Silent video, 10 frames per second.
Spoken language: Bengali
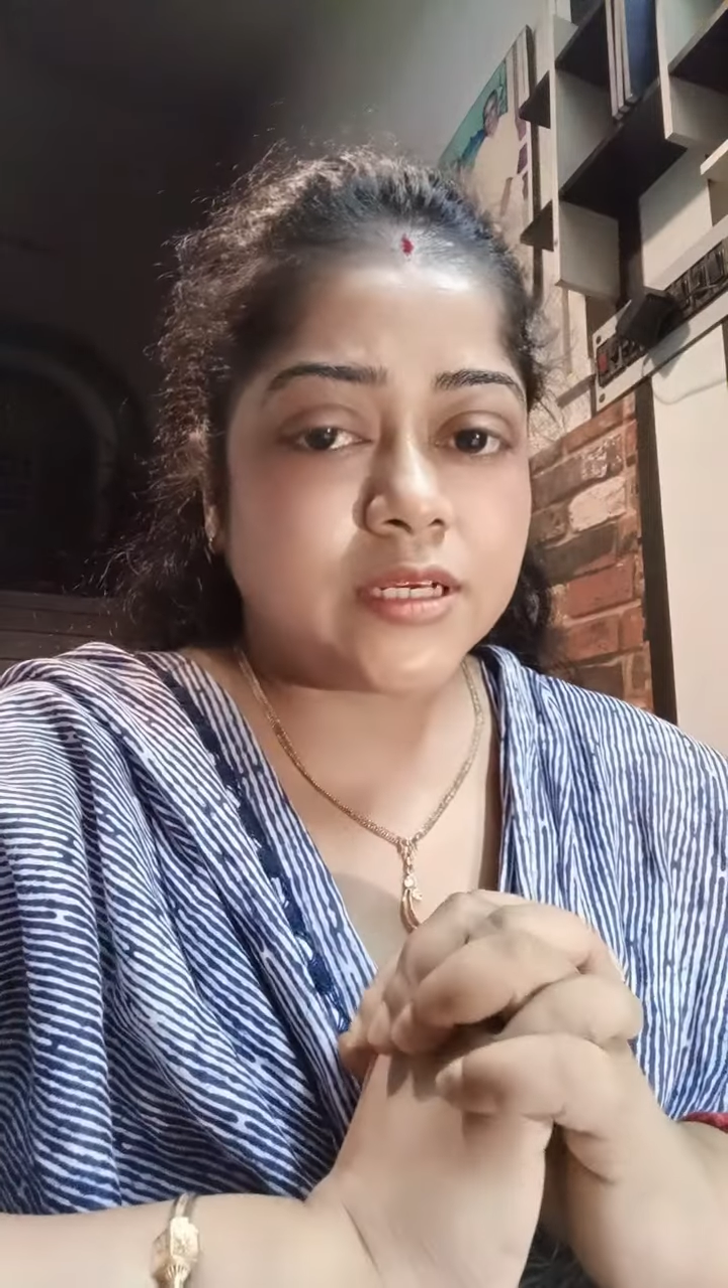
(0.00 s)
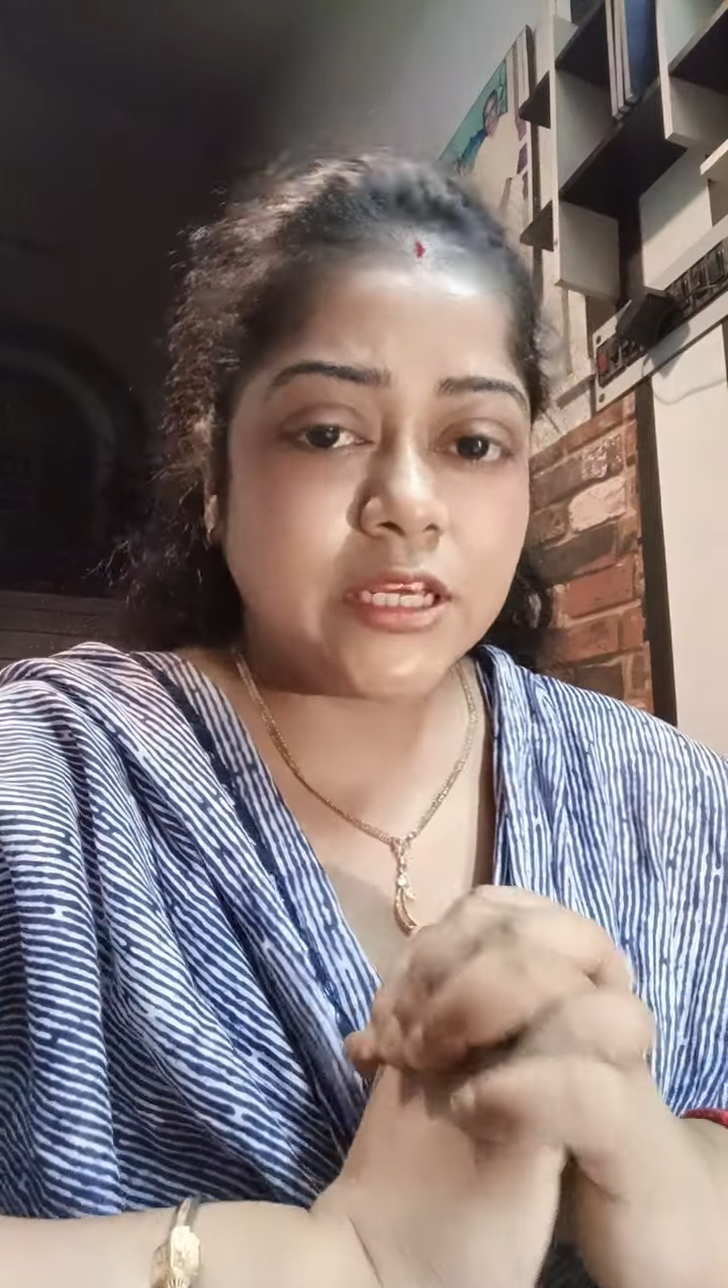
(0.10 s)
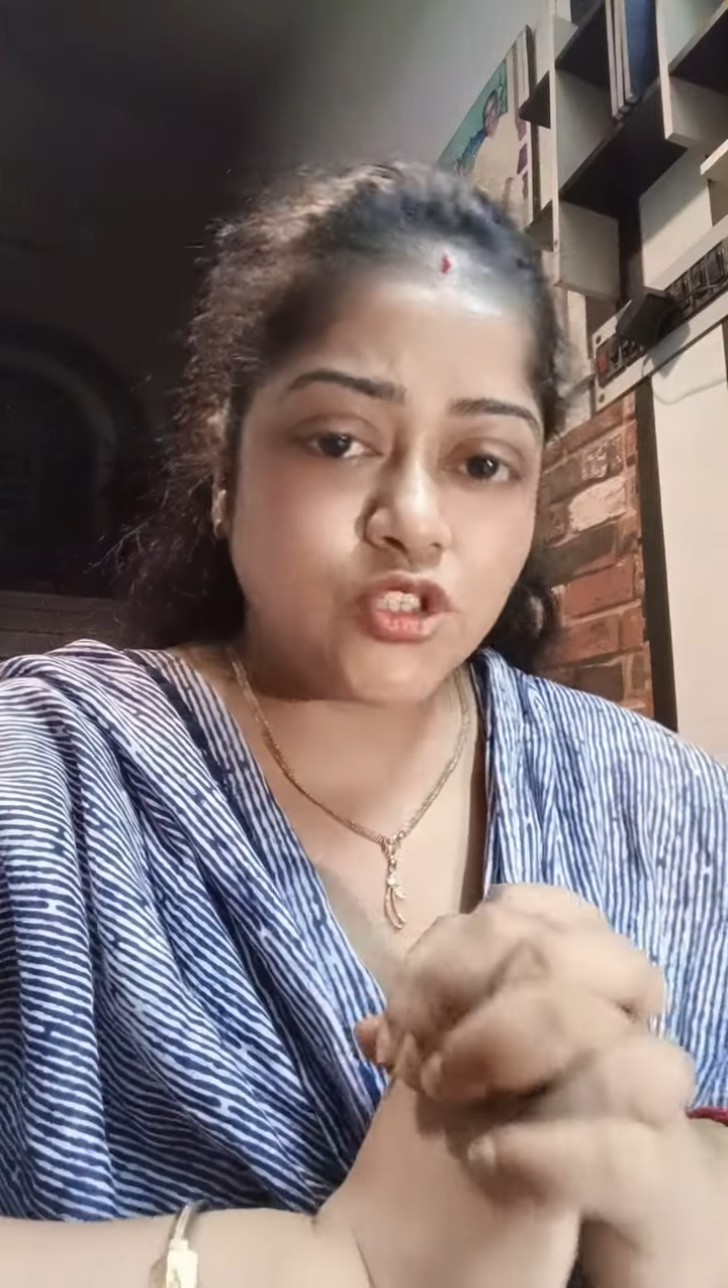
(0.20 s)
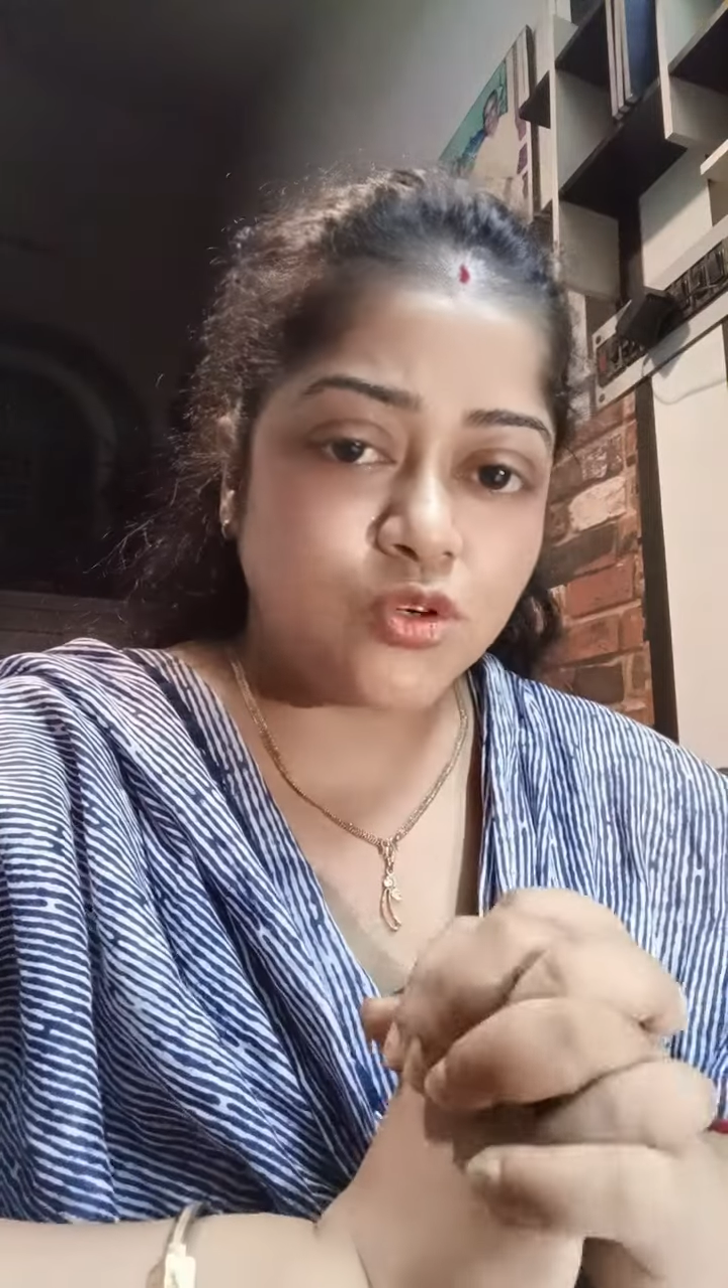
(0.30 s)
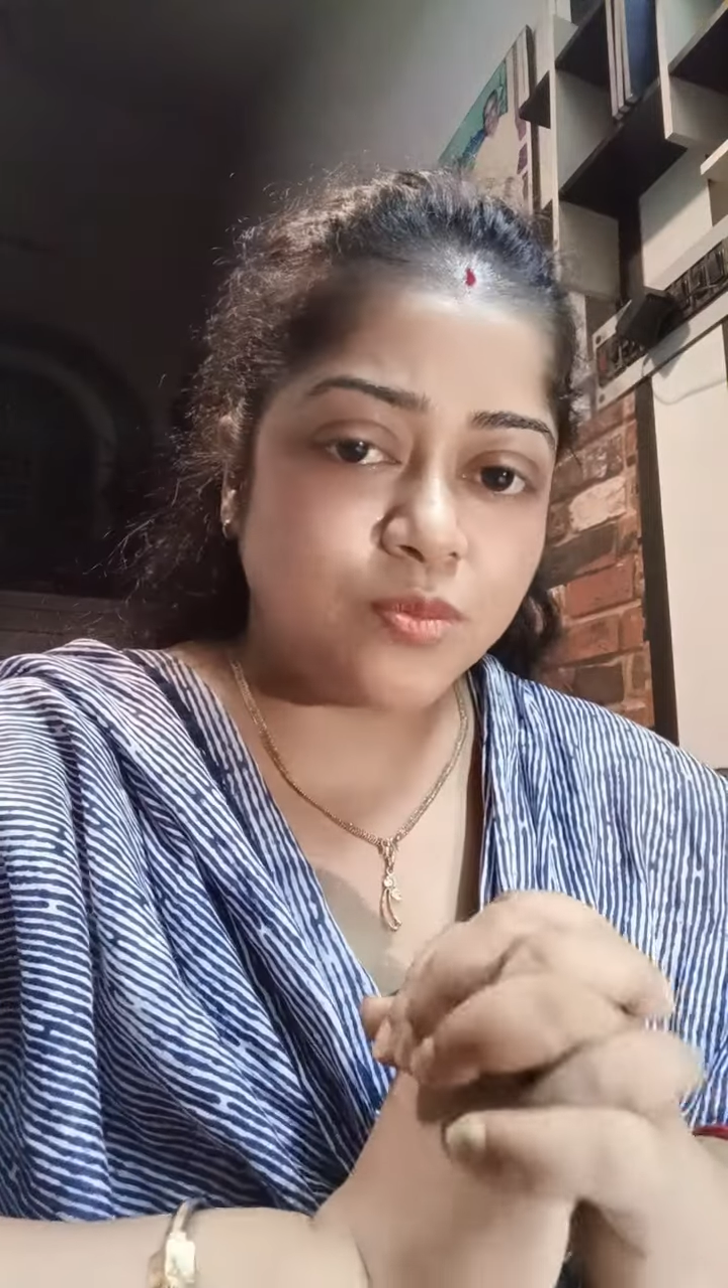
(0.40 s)

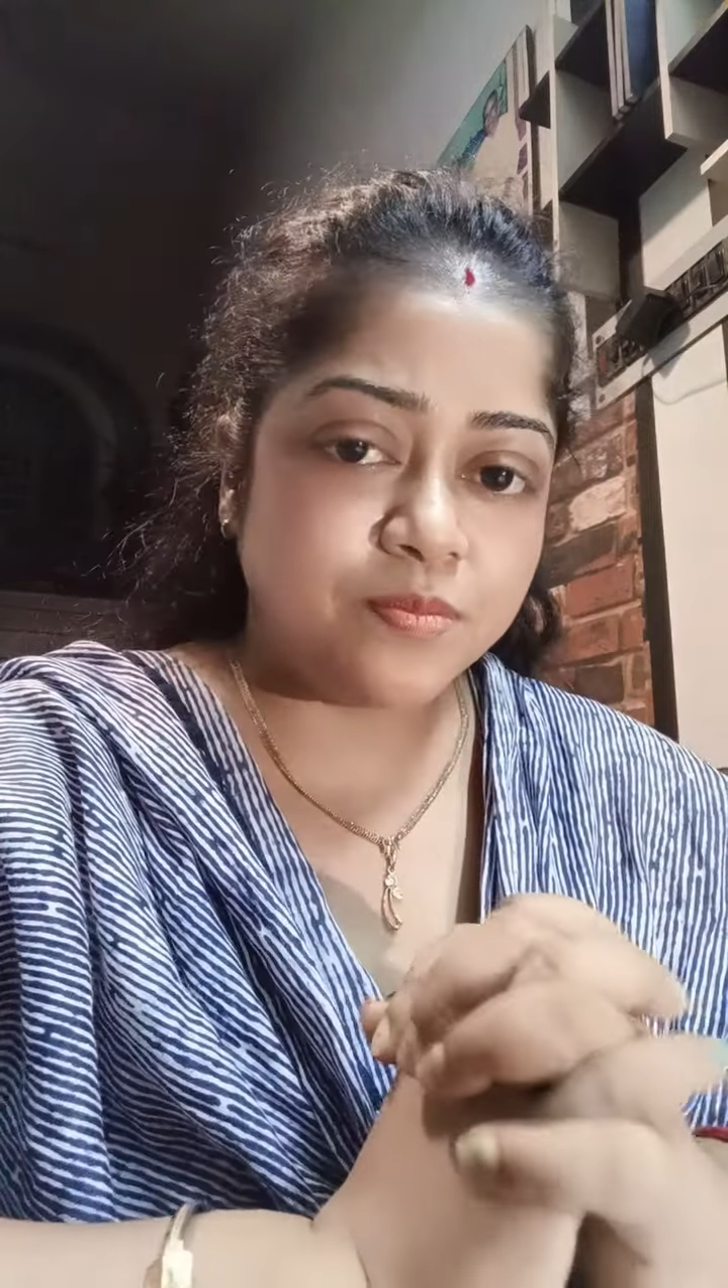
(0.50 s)
কিছু